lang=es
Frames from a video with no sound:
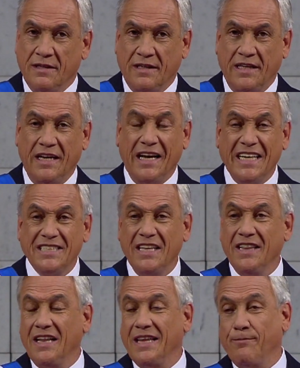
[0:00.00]
que
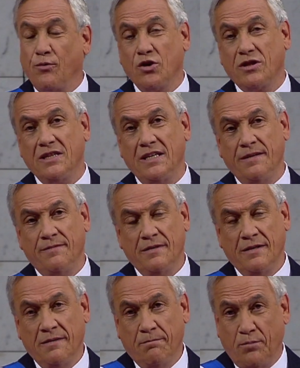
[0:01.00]
nacen del deporte,
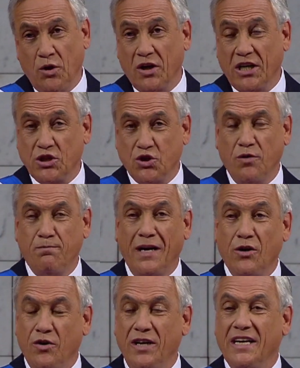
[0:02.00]
pero que son
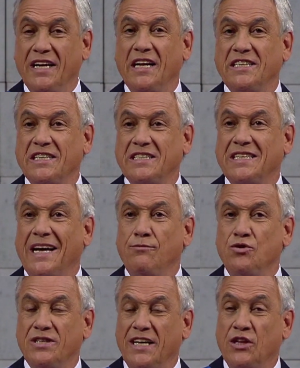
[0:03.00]
valores que
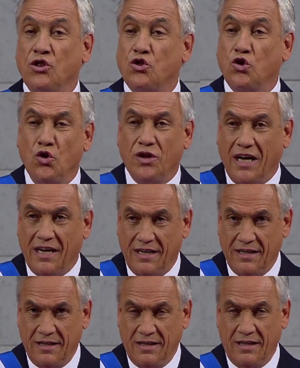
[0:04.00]
necesitamos en todas
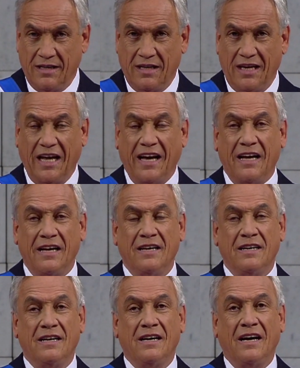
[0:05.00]
las
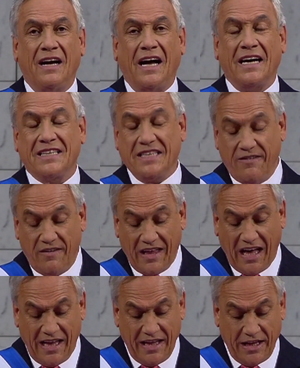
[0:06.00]

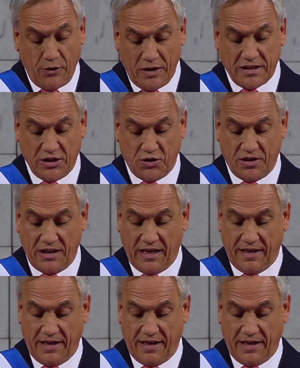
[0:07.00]
actividades de nuestra sociedad.